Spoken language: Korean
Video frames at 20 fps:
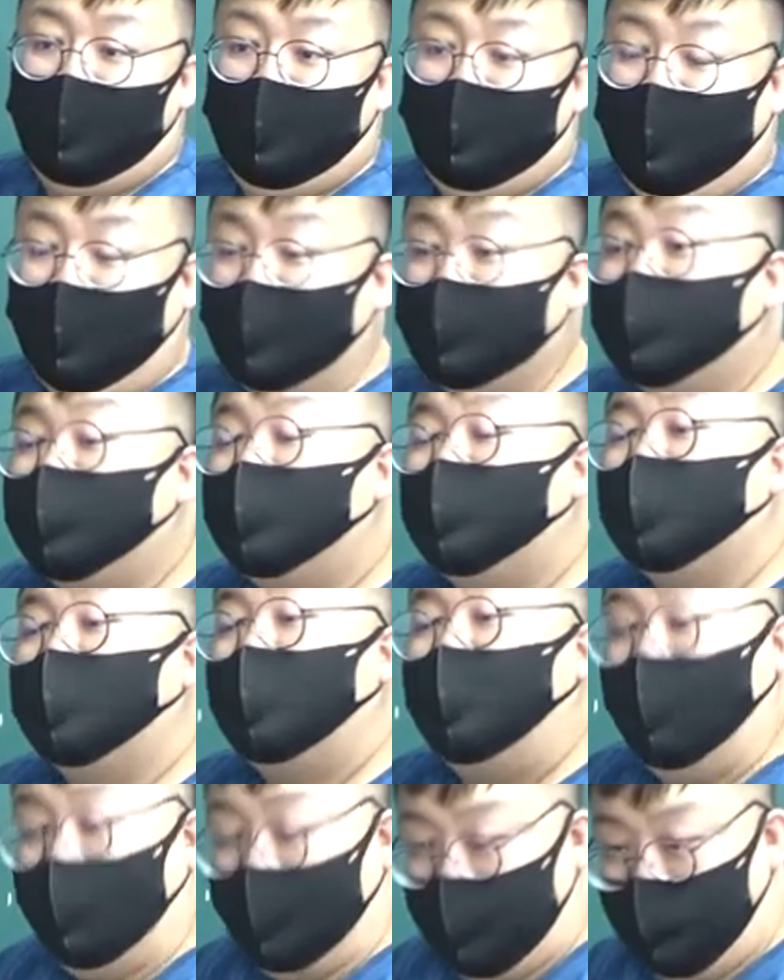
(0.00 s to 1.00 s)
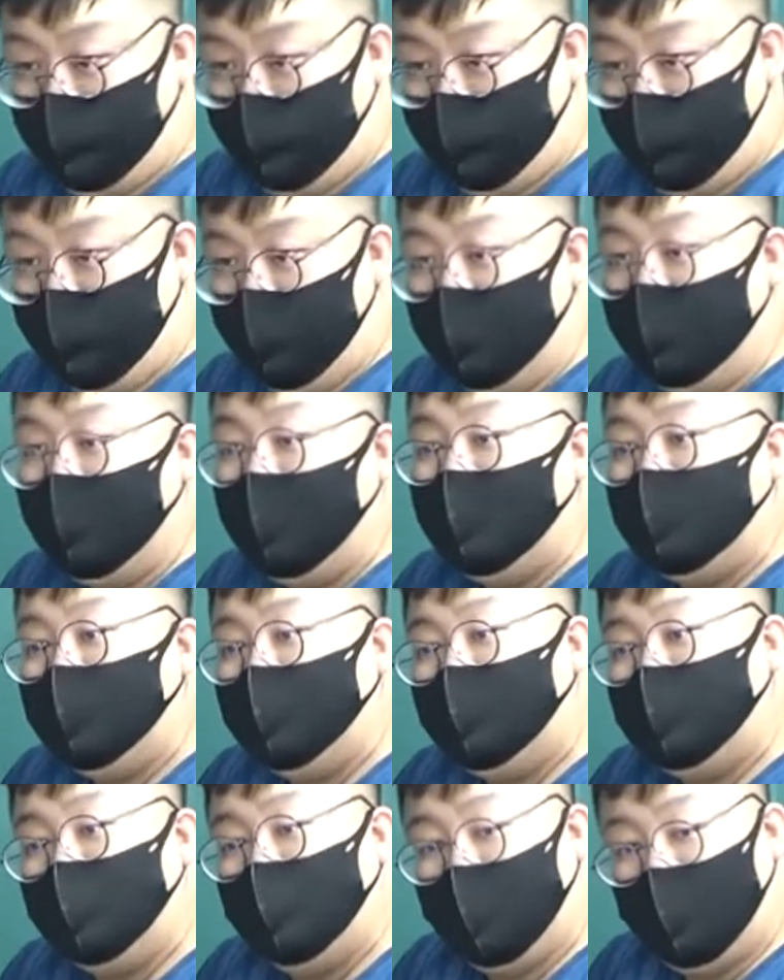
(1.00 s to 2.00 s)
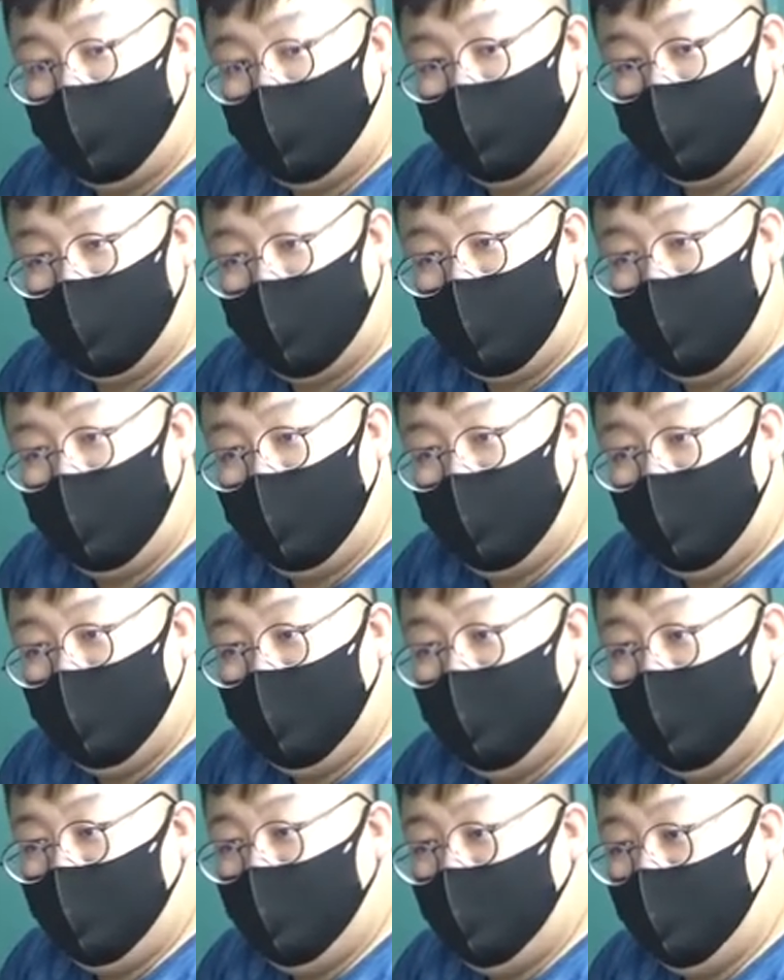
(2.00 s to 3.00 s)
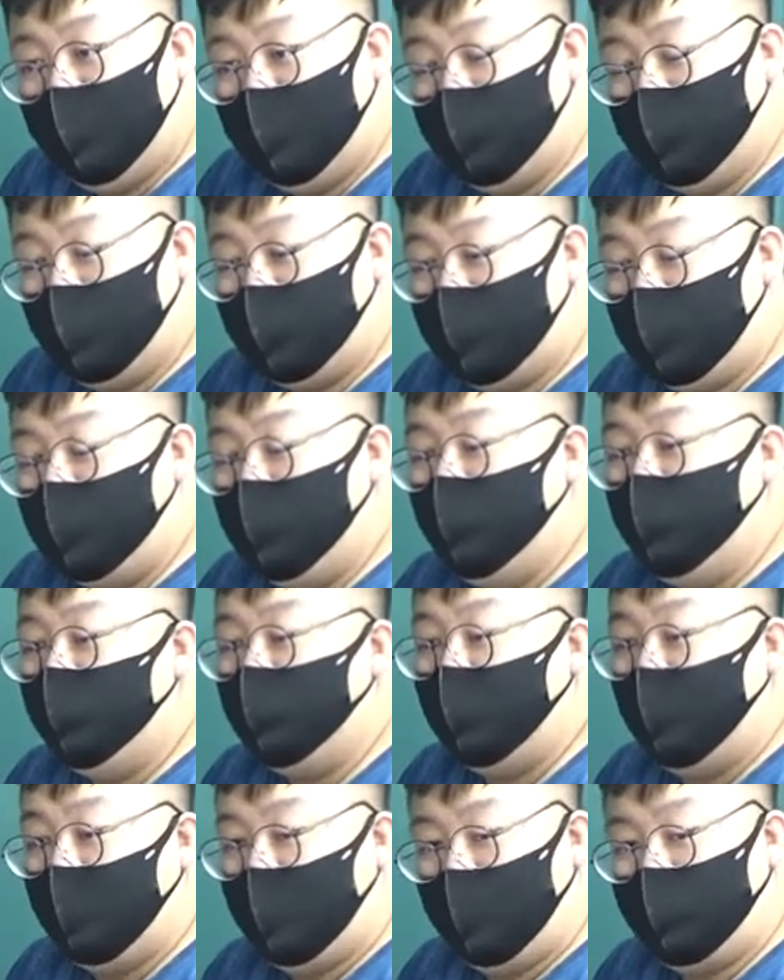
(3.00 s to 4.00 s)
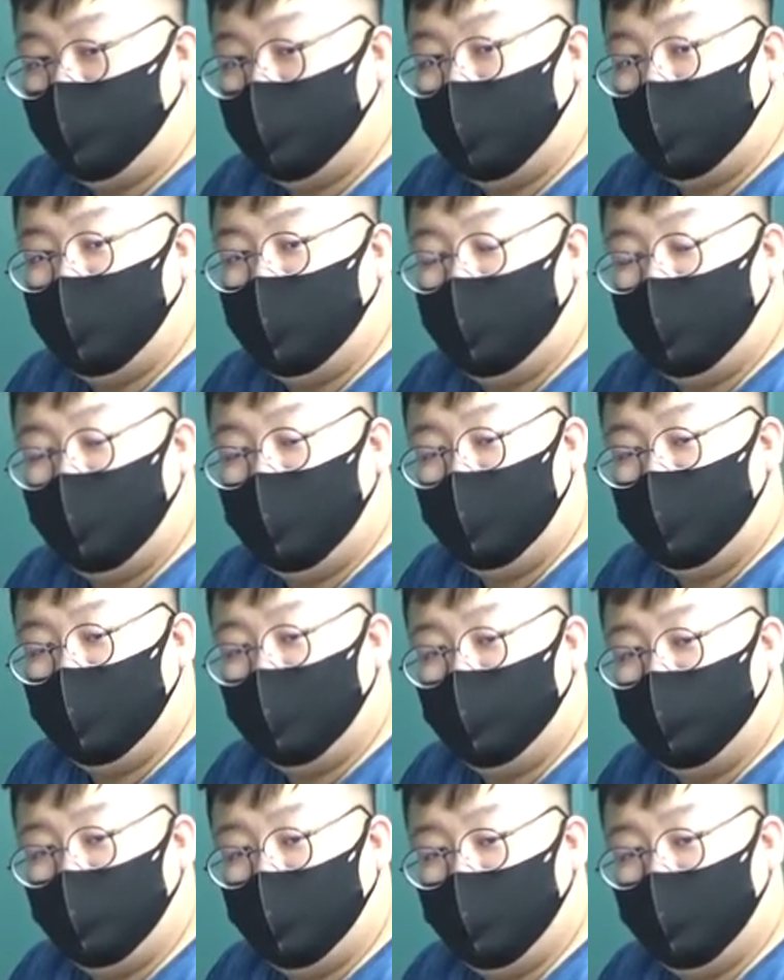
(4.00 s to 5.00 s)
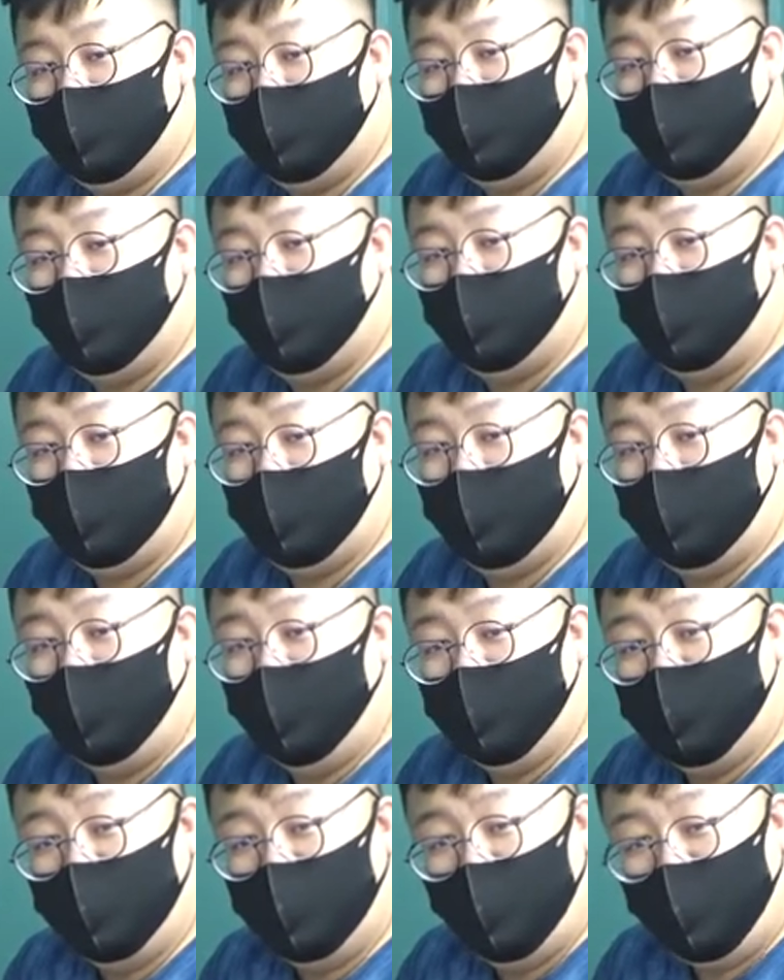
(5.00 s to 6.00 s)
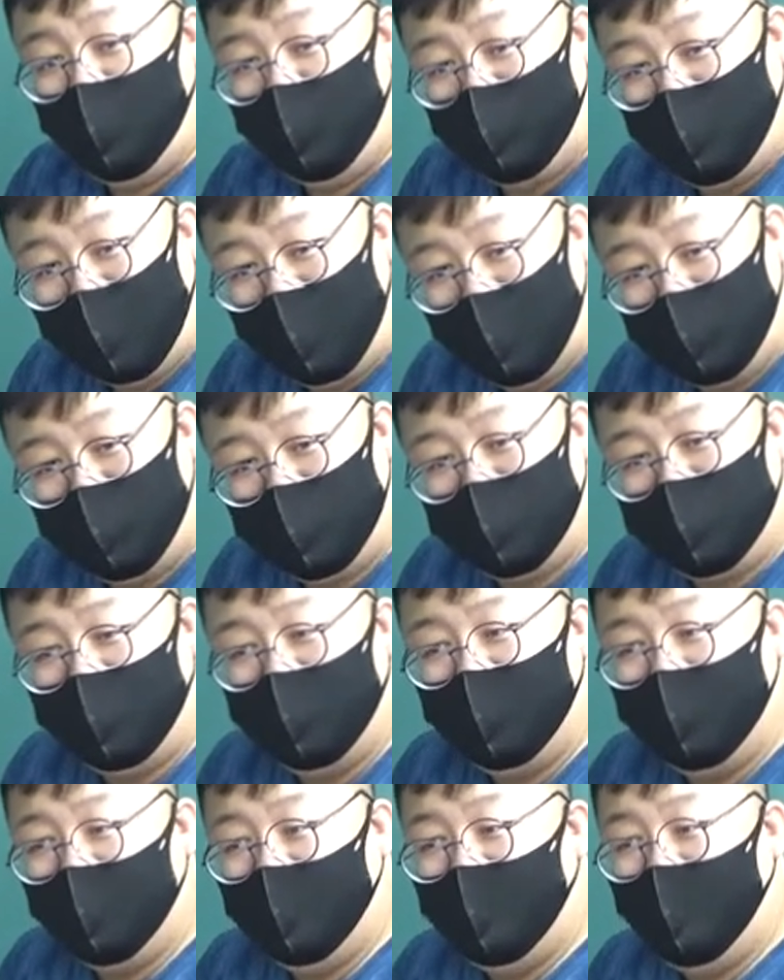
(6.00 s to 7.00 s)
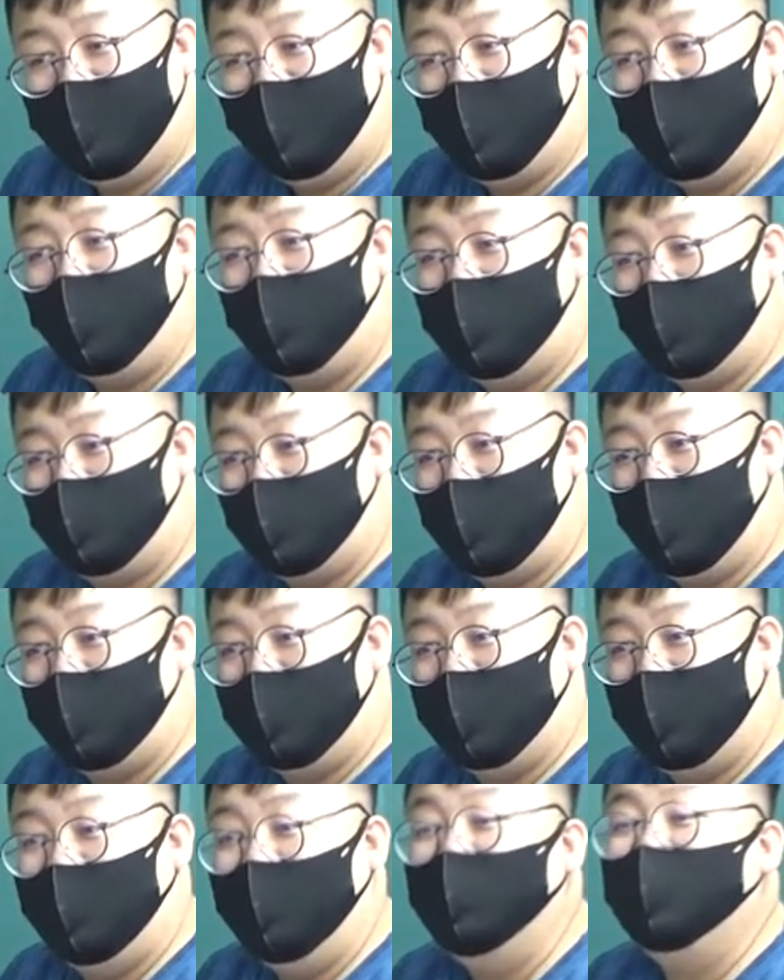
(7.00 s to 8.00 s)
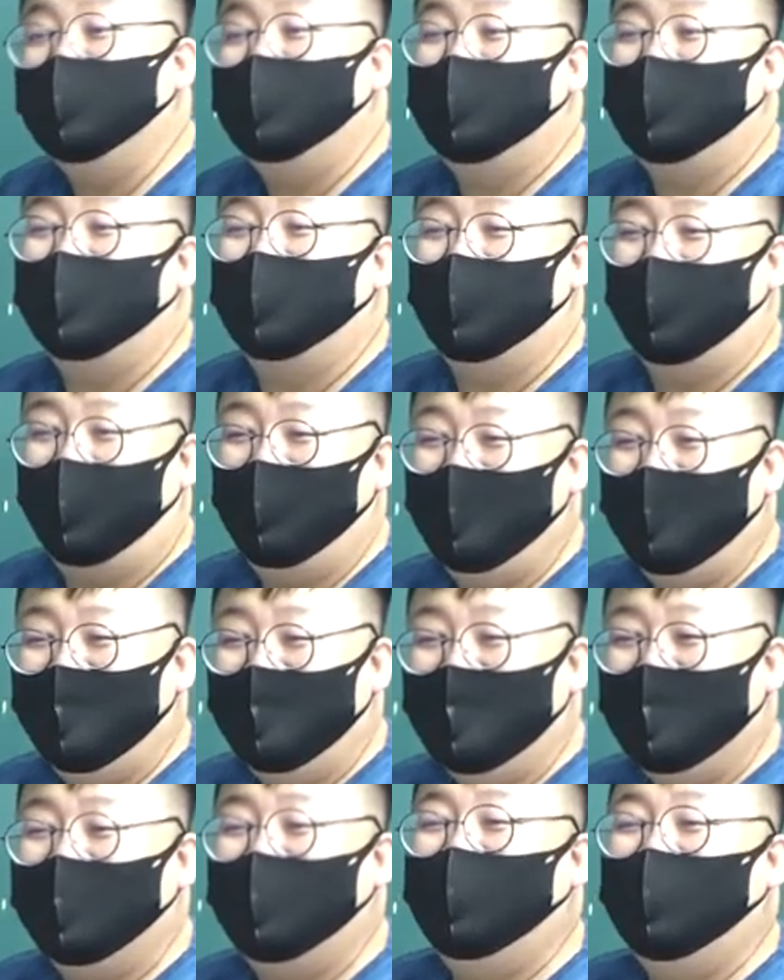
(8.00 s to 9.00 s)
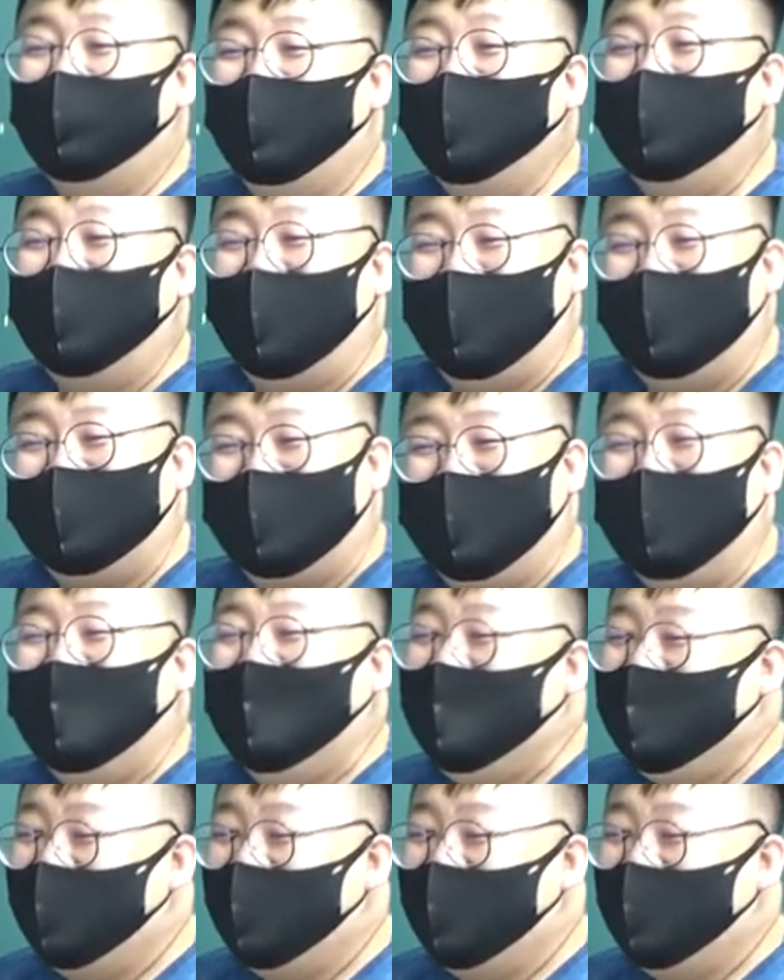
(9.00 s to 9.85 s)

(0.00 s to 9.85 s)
예측하지 불가능하거나 그죠 친구가 갑자기 예를 들면 결혼을 하는데 오 소름 막 이러면서 그럼 못할 줄 알았는데 이런 식으로 이게 뭔지 알지?